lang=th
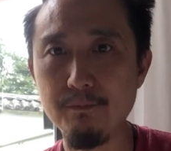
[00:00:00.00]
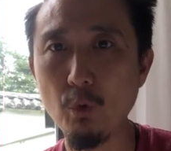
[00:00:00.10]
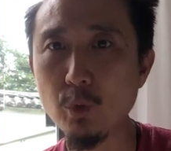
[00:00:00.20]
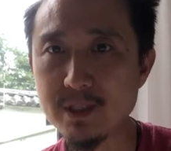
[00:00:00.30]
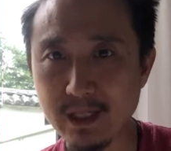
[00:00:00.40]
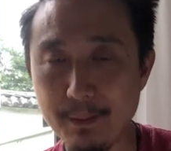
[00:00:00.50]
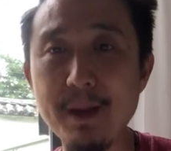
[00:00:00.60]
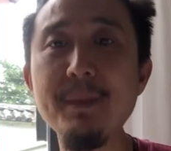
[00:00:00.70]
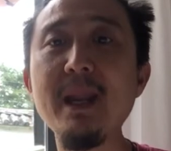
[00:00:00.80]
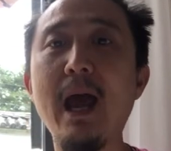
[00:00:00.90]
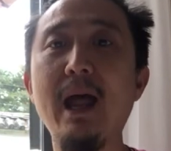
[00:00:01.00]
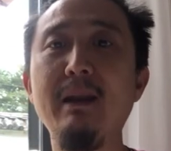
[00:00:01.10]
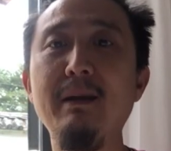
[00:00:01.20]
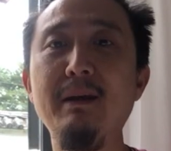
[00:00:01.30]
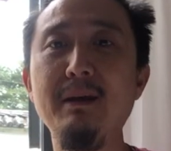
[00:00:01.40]
คุณจะทำได้ไม่นาน
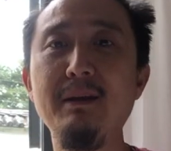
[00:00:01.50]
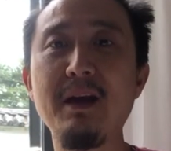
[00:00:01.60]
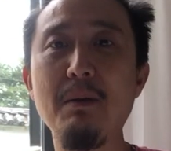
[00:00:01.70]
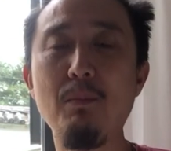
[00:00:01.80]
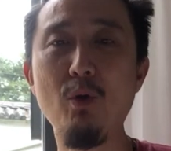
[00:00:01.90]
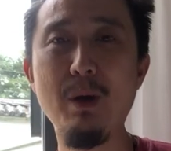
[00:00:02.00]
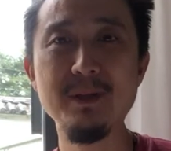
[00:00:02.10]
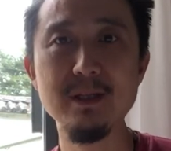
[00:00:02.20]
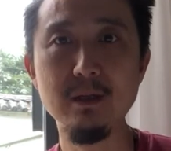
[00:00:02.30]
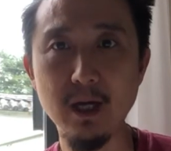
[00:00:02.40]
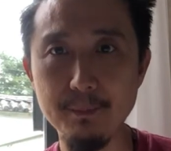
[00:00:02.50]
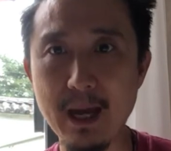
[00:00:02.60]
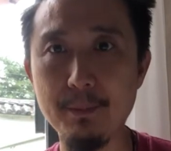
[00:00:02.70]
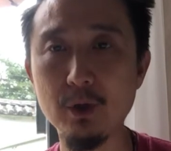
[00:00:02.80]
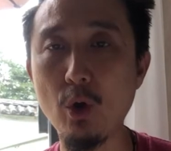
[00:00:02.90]
นะครับเพราะว่ามันจะเหนื่อยมา
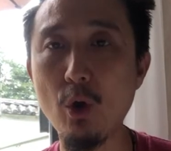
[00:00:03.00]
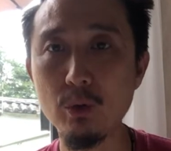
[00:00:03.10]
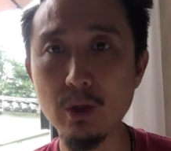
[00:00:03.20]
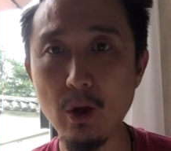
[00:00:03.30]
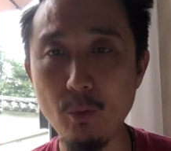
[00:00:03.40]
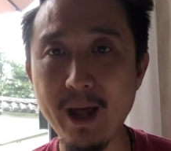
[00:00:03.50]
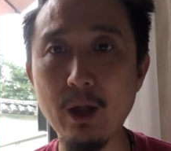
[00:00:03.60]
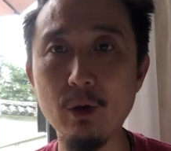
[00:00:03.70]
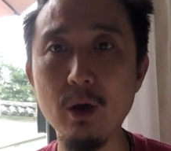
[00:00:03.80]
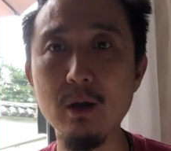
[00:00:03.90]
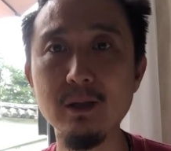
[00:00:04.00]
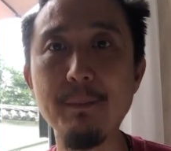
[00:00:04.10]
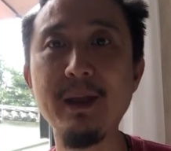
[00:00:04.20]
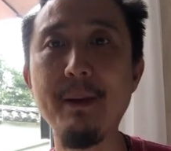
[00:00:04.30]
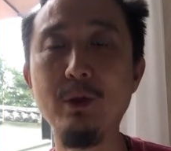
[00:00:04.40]
กเพราะตอนกลางวันเราก็
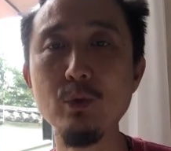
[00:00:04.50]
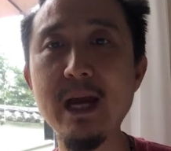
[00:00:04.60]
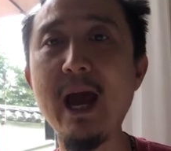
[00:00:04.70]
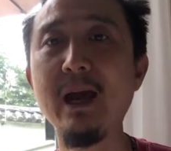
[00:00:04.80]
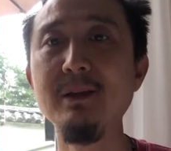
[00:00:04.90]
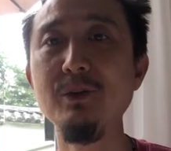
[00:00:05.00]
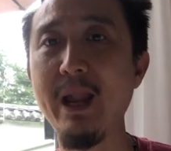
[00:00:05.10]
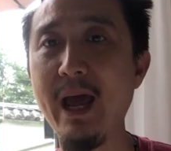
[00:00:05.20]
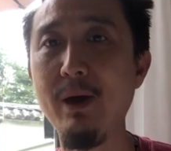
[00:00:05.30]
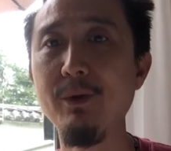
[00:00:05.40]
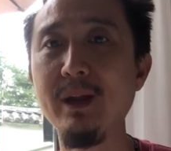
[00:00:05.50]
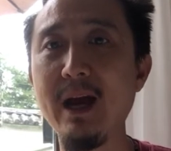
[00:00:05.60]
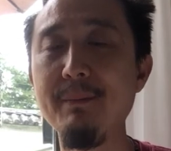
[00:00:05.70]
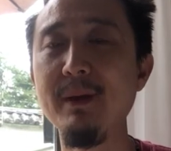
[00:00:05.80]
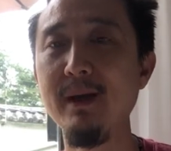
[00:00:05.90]
ทำงานเป็นลูกจ้างอยู่แล้วนะค
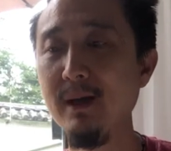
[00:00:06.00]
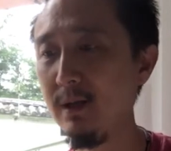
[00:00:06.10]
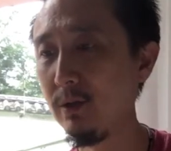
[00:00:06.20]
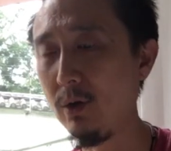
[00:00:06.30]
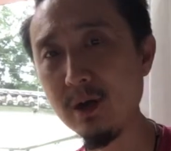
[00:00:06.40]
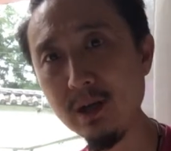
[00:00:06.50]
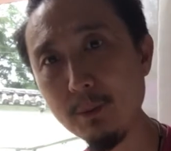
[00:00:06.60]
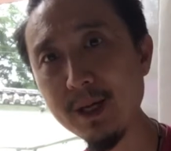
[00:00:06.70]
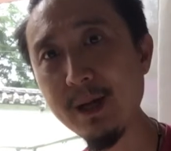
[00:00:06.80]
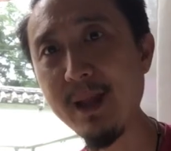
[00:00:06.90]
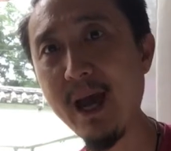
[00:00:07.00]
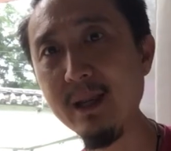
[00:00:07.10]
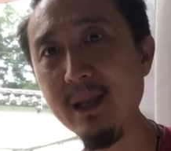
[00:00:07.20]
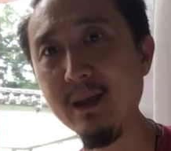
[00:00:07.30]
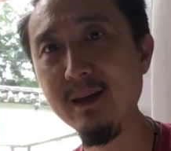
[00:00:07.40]
รับตอนกลางคืนเรามาทำงาน
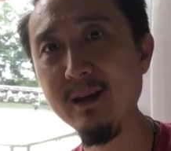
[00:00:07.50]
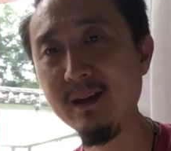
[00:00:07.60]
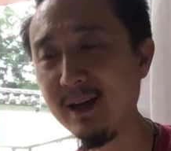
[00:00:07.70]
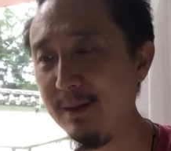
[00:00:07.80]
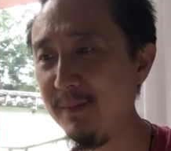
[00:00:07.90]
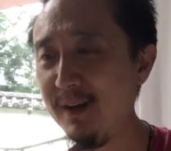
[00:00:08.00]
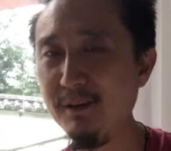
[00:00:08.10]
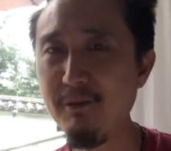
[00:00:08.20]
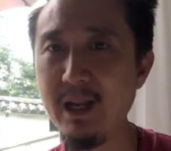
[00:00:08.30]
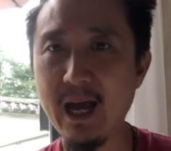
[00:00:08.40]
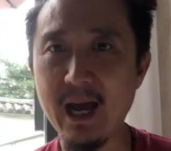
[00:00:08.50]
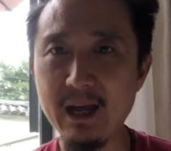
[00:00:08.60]
อีกนะครับเวลา